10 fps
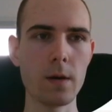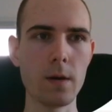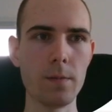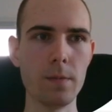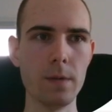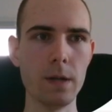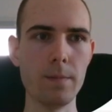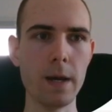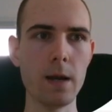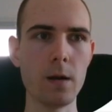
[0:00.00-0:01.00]
ähm, in
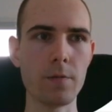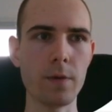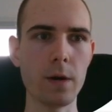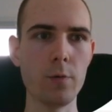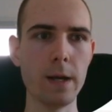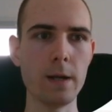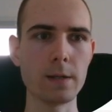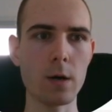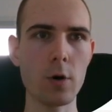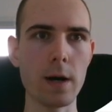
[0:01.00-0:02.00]
den Mailer von Viral Mailings auch